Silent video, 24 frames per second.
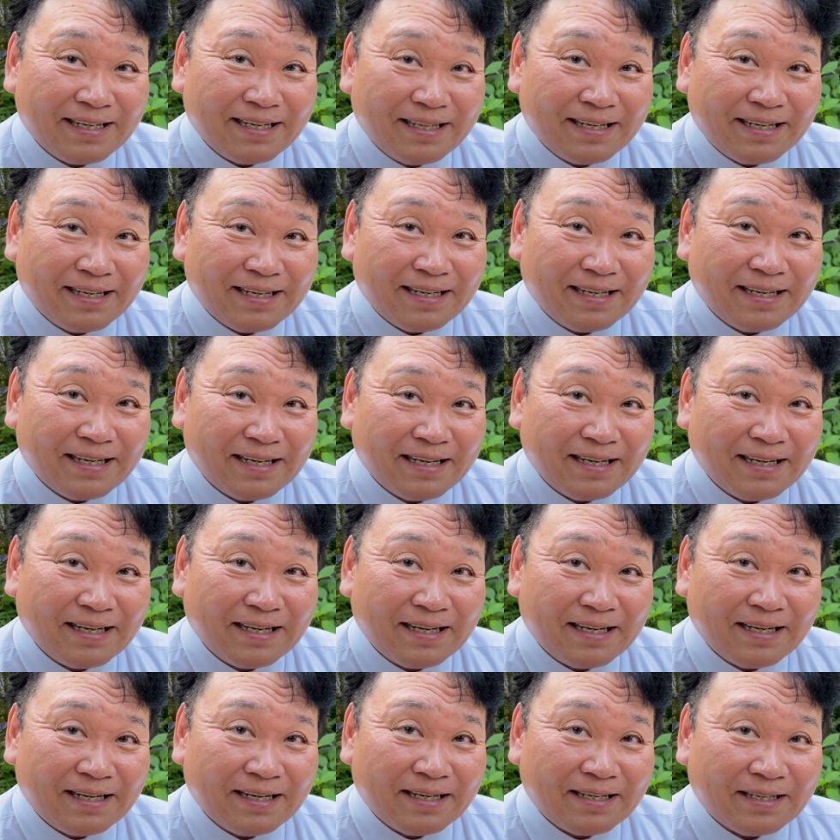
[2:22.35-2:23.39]
結婚入り口
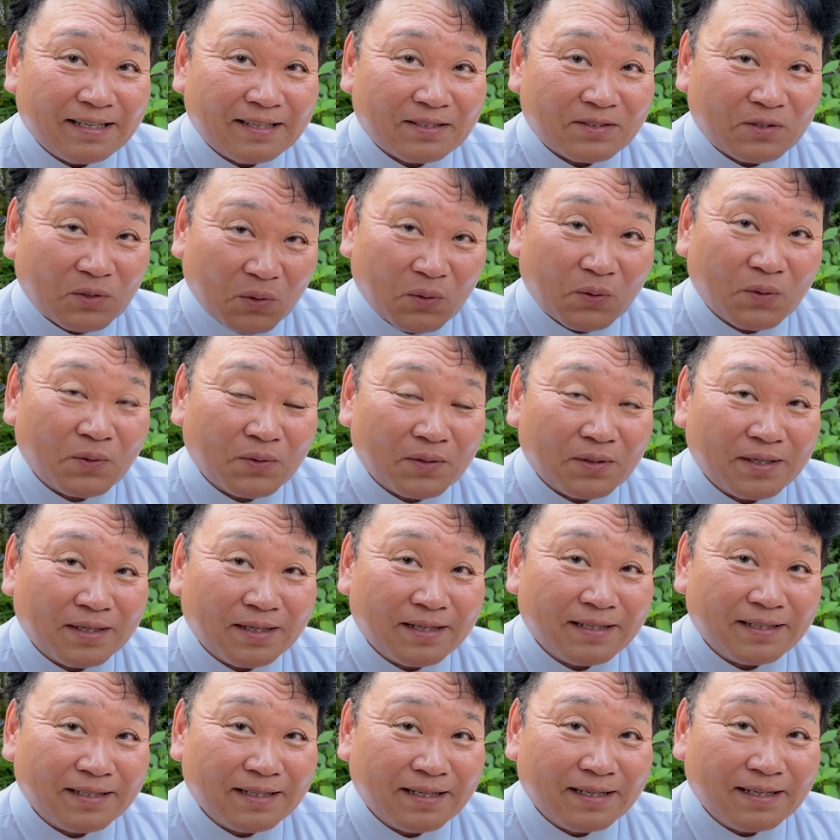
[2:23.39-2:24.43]
ですかそう
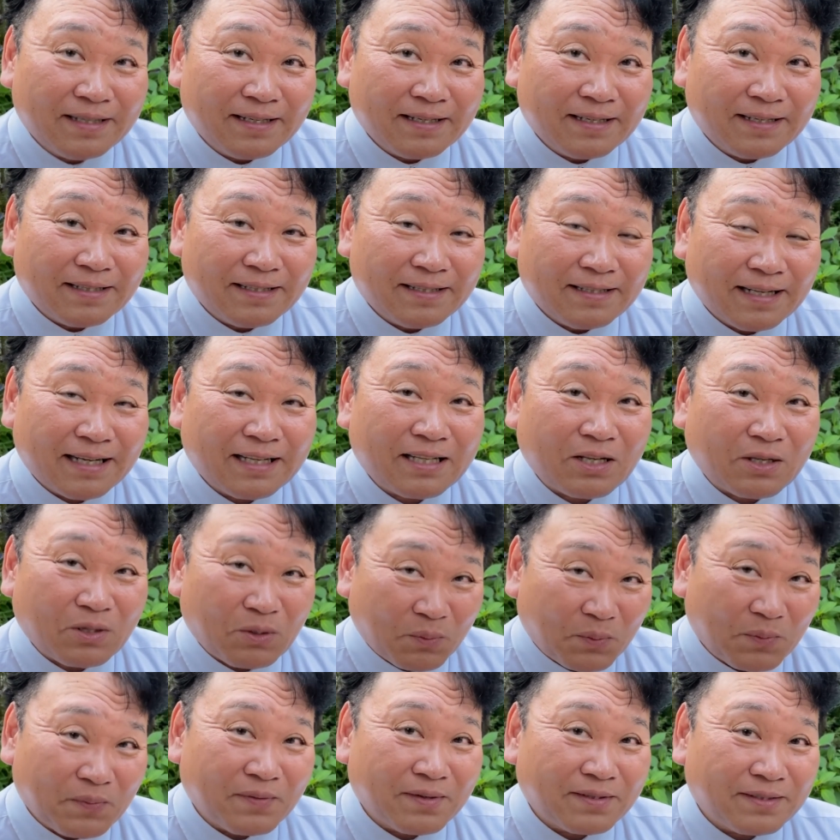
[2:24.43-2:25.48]
何だと
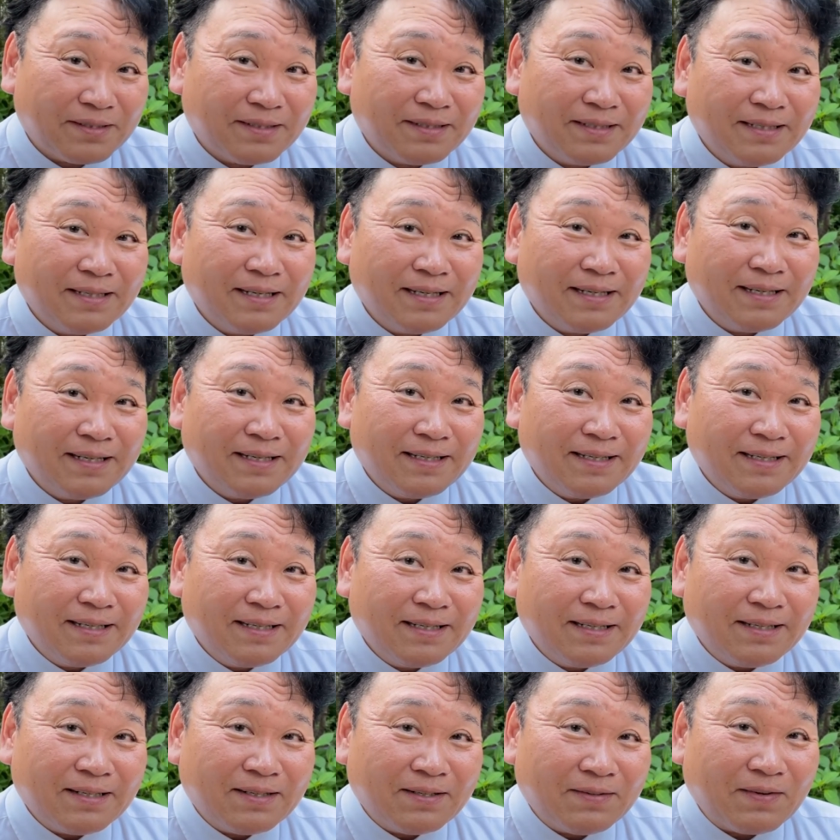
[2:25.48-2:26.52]
思いますそ
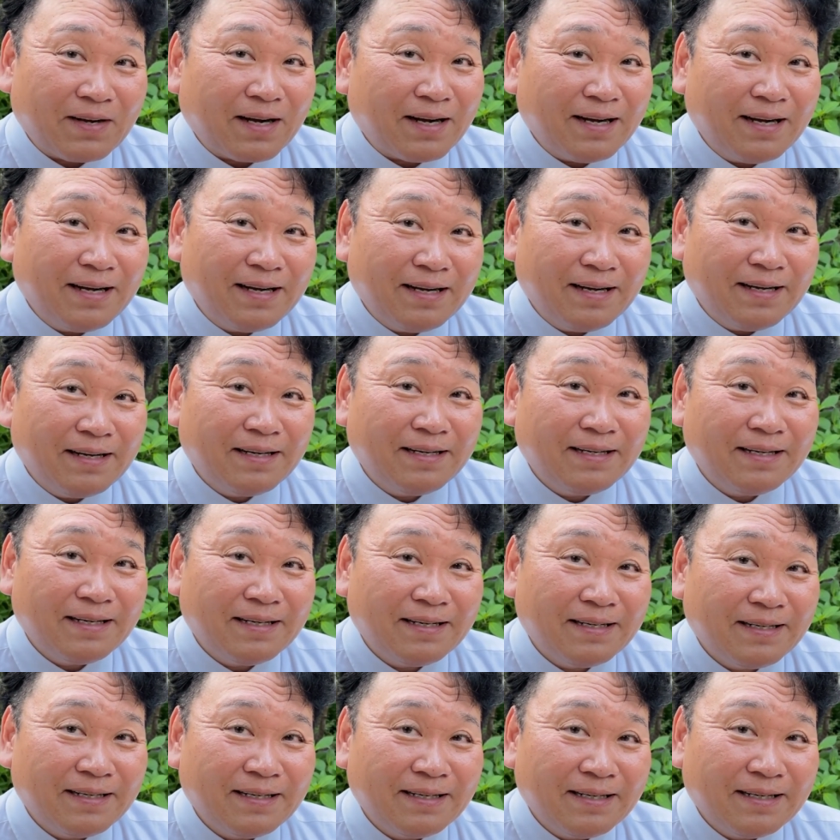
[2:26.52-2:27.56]
れはお金を渡すとかそ
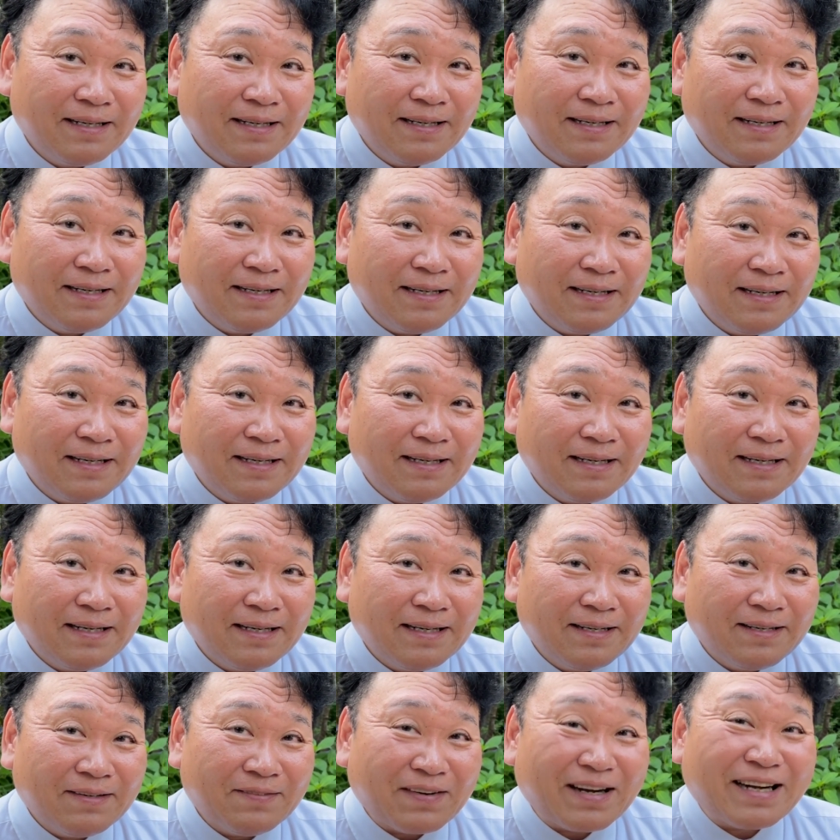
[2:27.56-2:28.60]
ういうことではなくてです
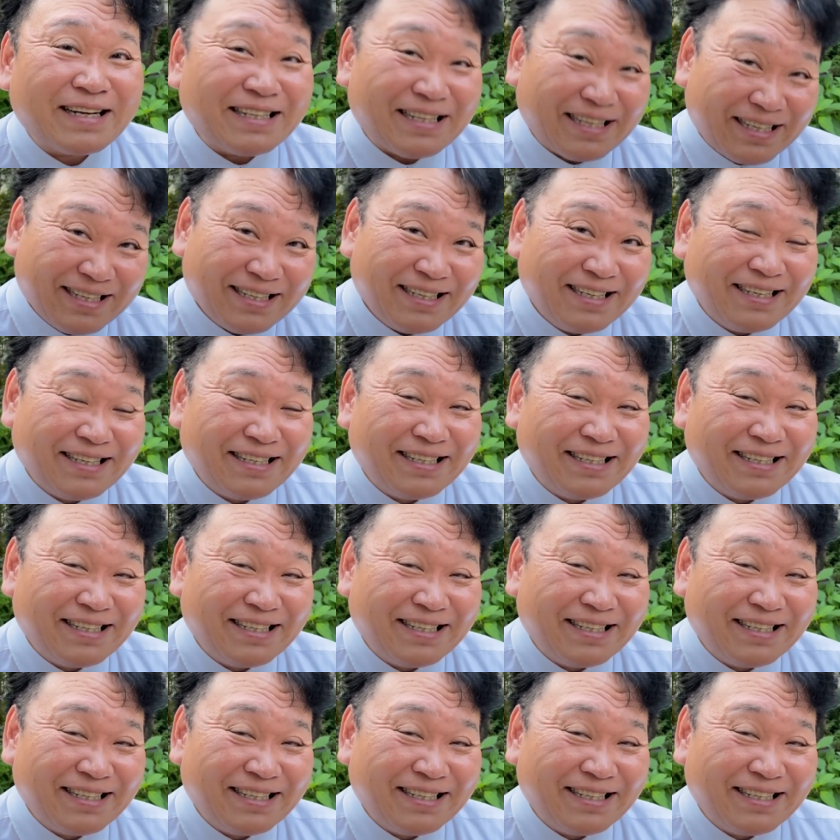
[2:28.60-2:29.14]
か分かんない